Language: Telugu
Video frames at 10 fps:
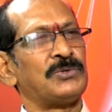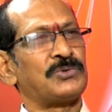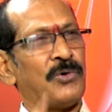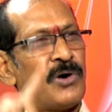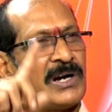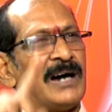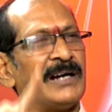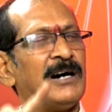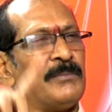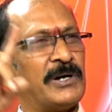
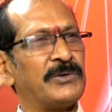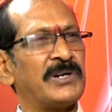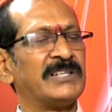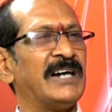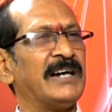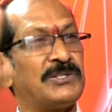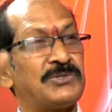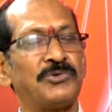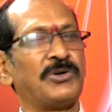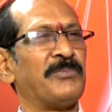శోకాన మరుగున దాగి
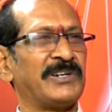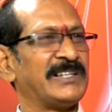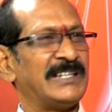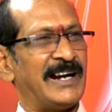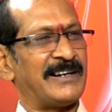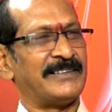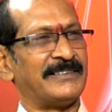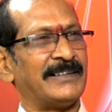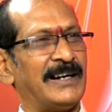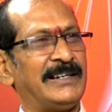సుఖమున్నదిలే
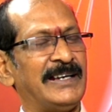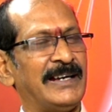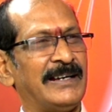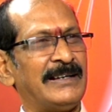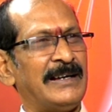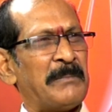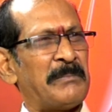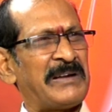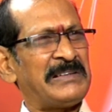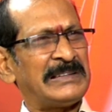అంటాడు అంటే
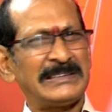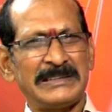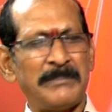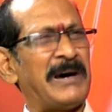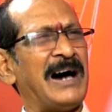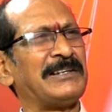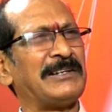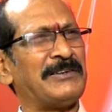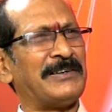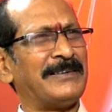మనం ఎంత
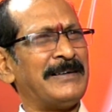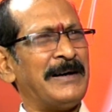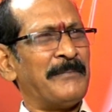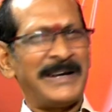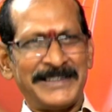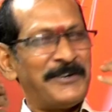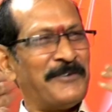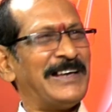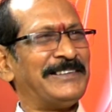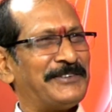బాధల్లో మనకి
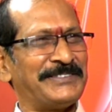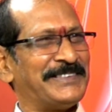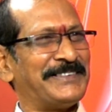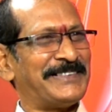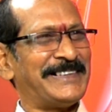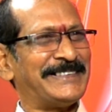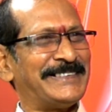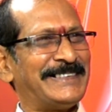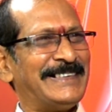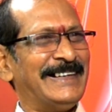నవ్వే అందుకు వస్తుంది అనుకుంటున్నారు
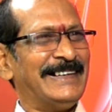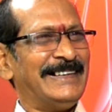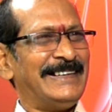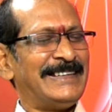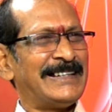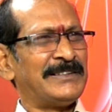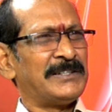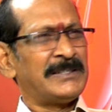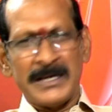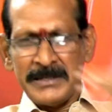ఇక
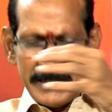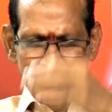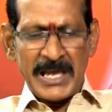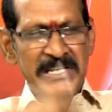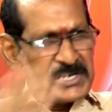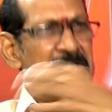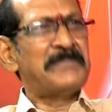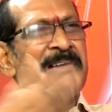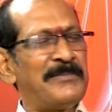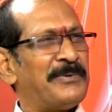
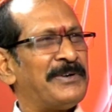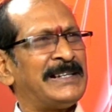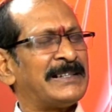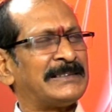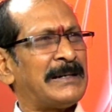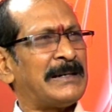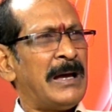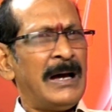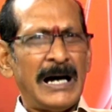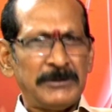ఎక్స్ట్రీమ్కి వెళ్ళిపోయిన తర్వాత
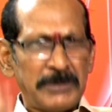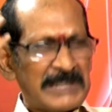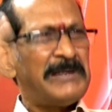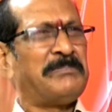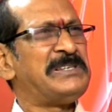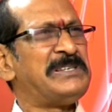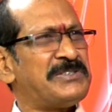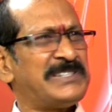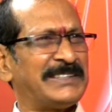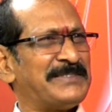అది ఒక రకమైన పిచ్చి
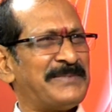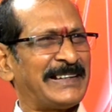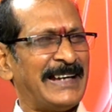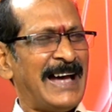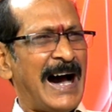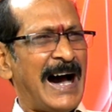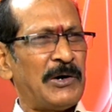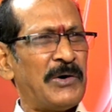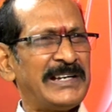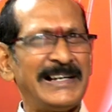వచ్చేస్తుంది మనకి
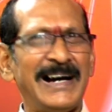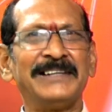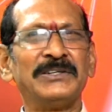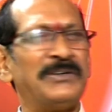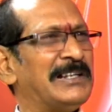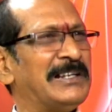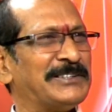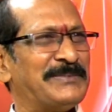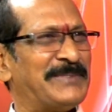అలౌకిక ఆనందంలోకి వెళ్ళిపోతాం